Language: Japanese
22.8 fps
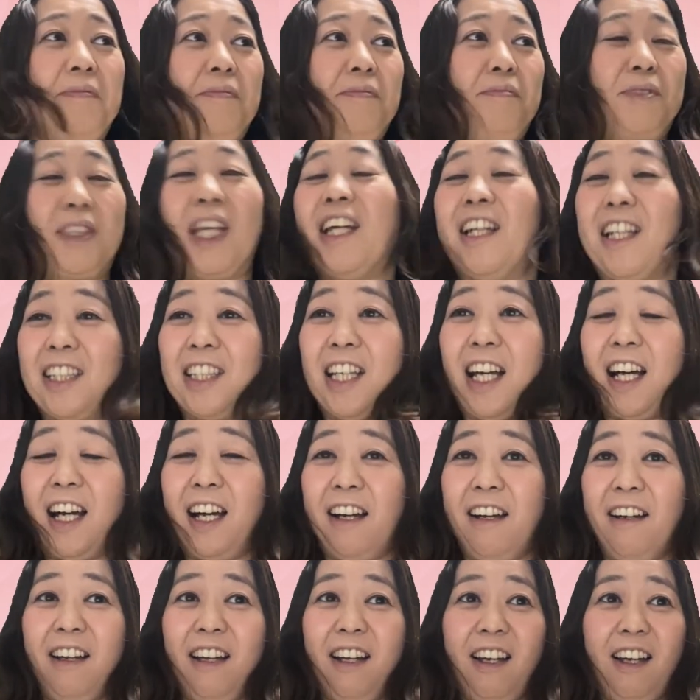みたいなさ、
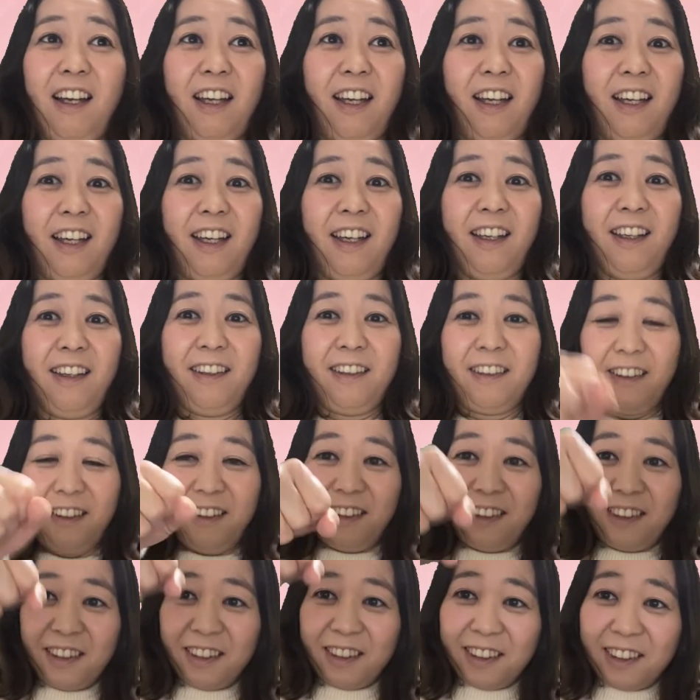え
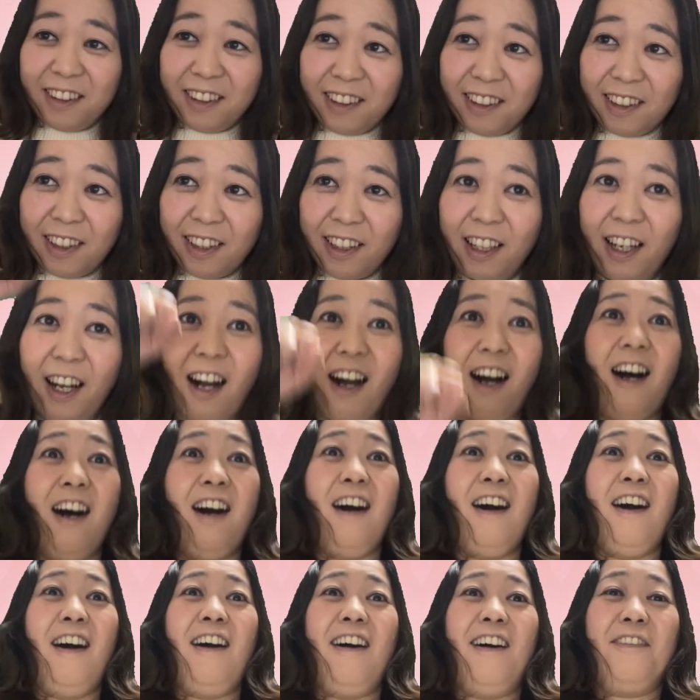は
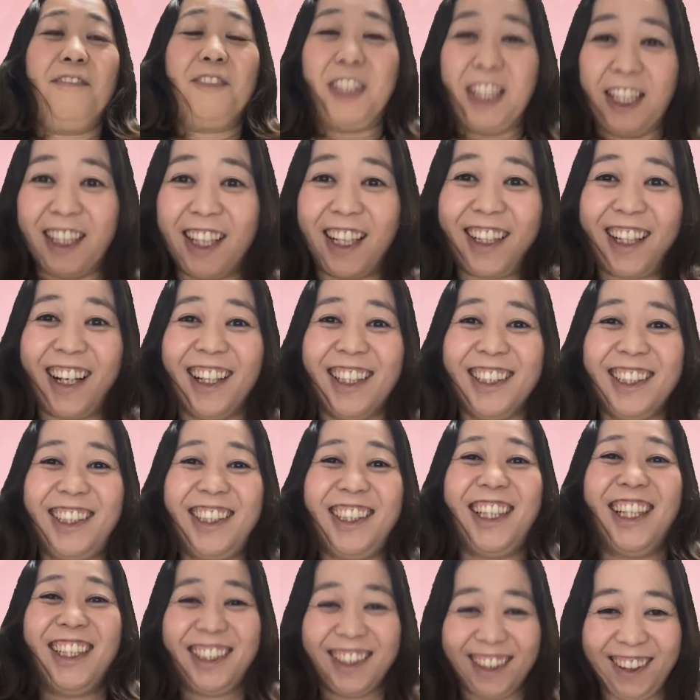みたいな感じ
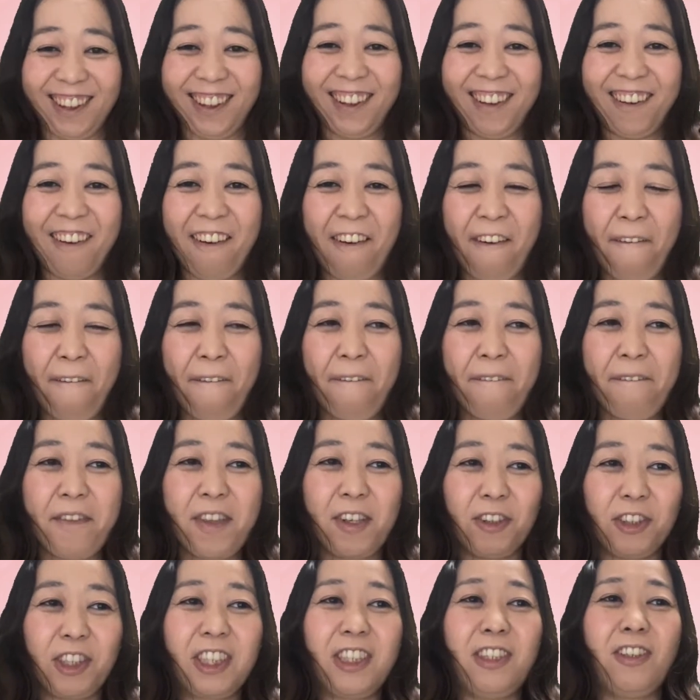でしょ
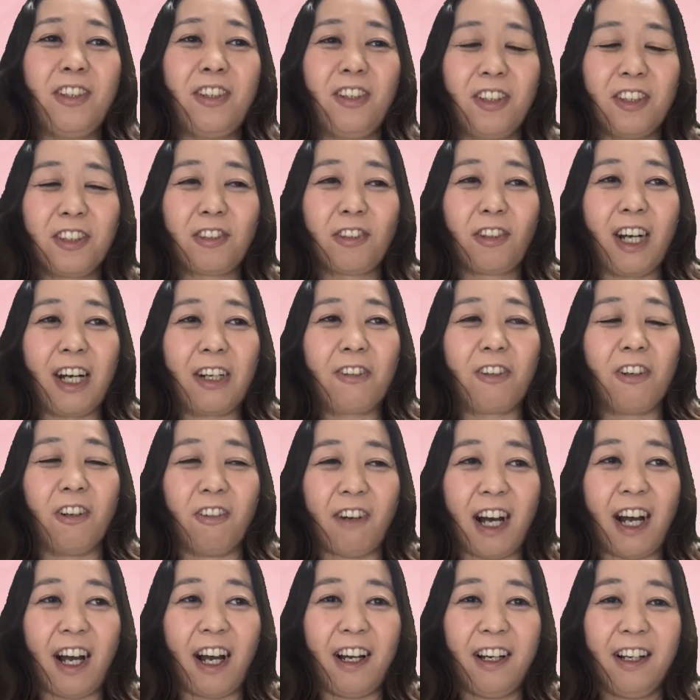うちの小学校
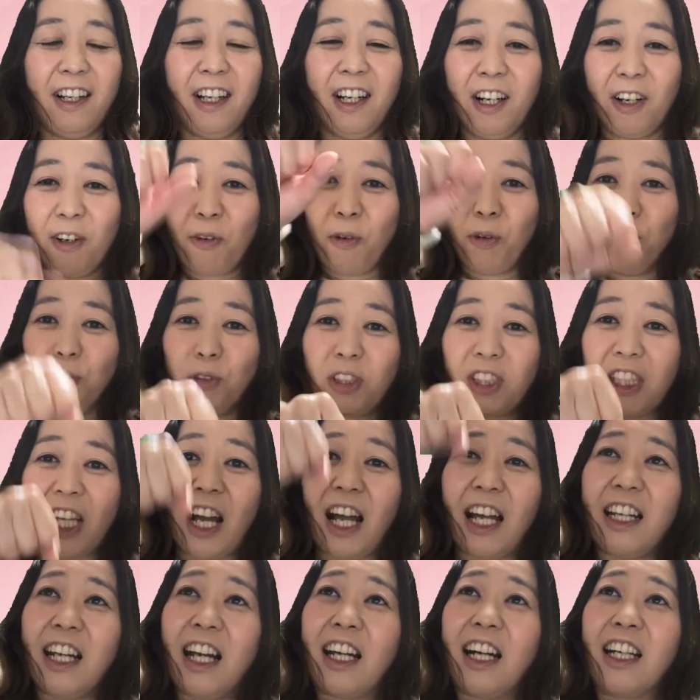は、この蓋
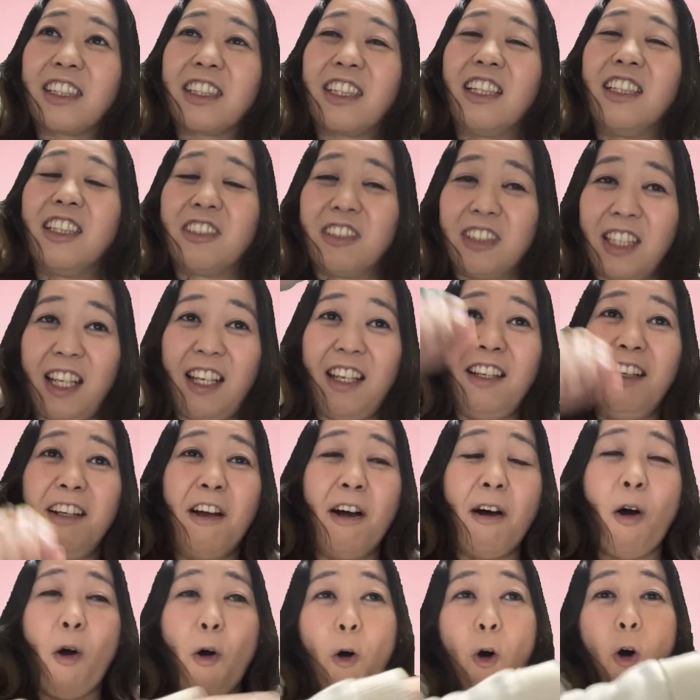がなかったんですね。
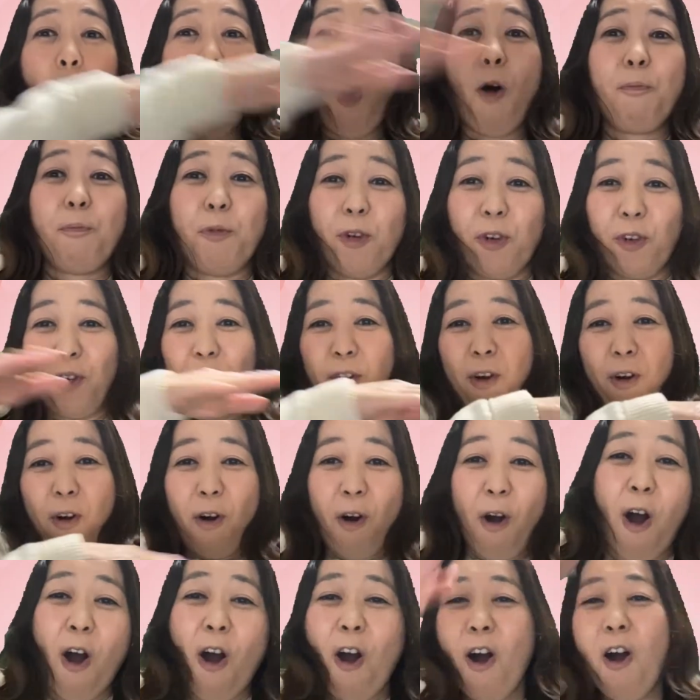オープン、
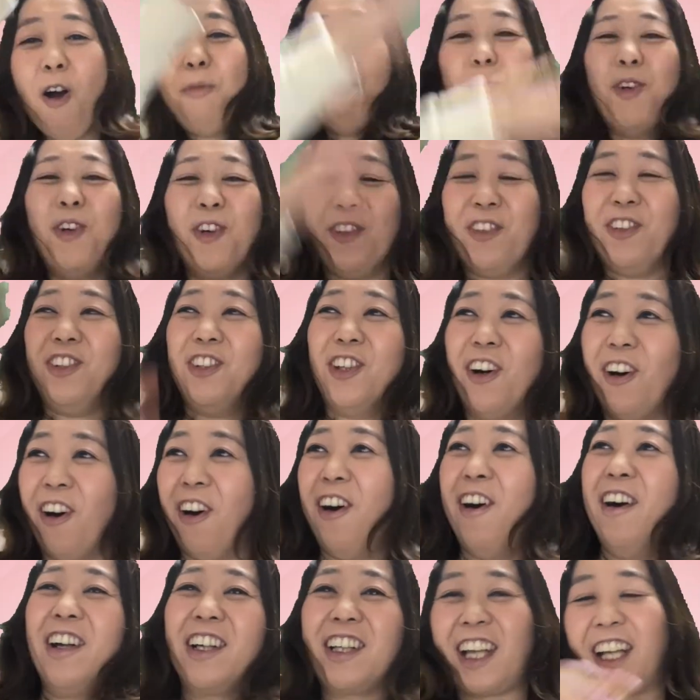オープンの
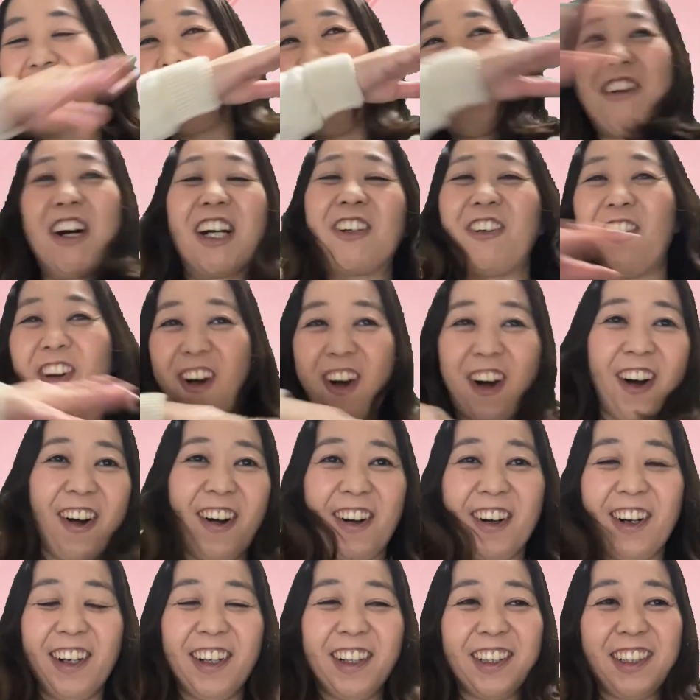下駄箱。
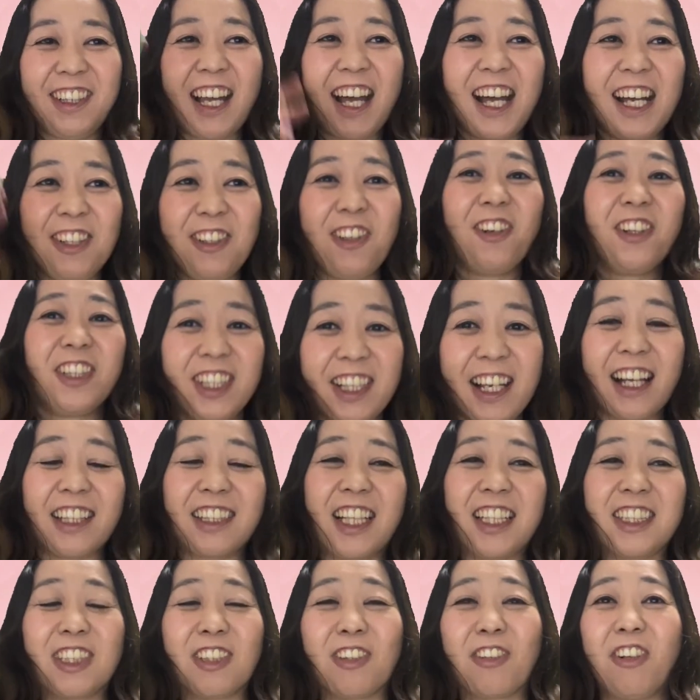なのに、
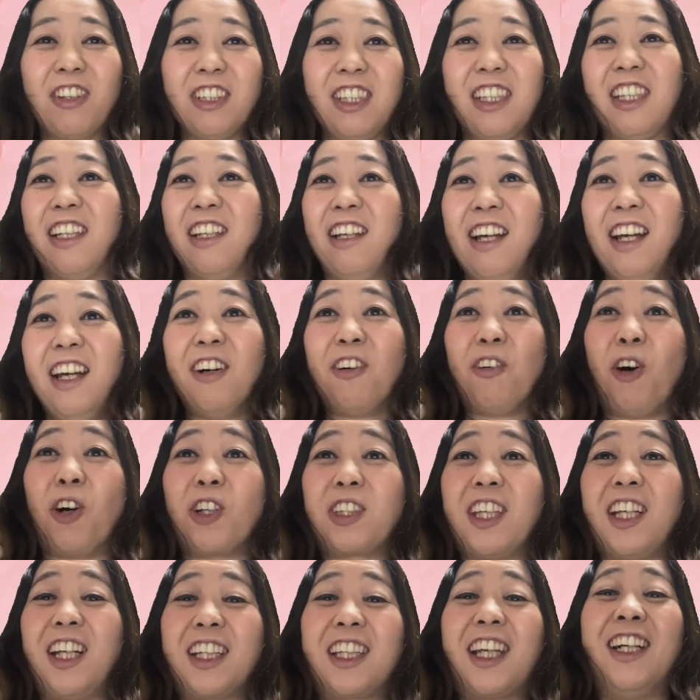私そこに置い
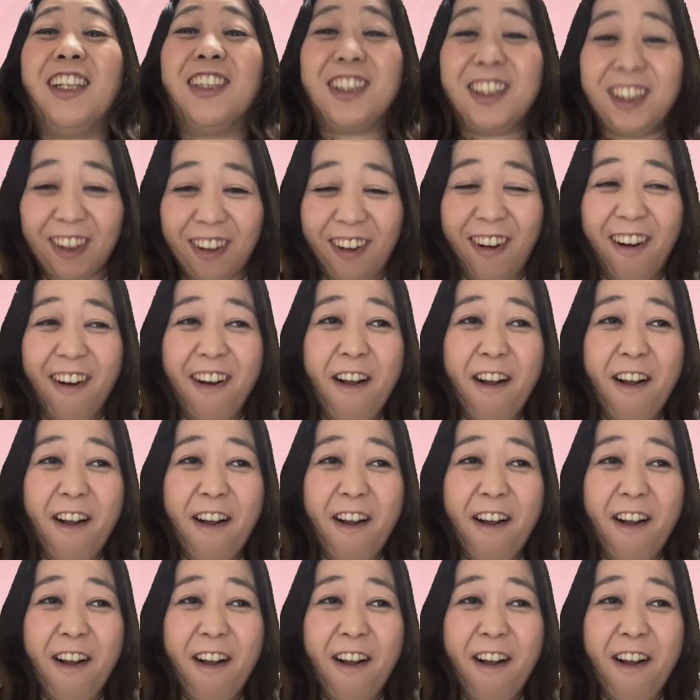て入れたんですよ。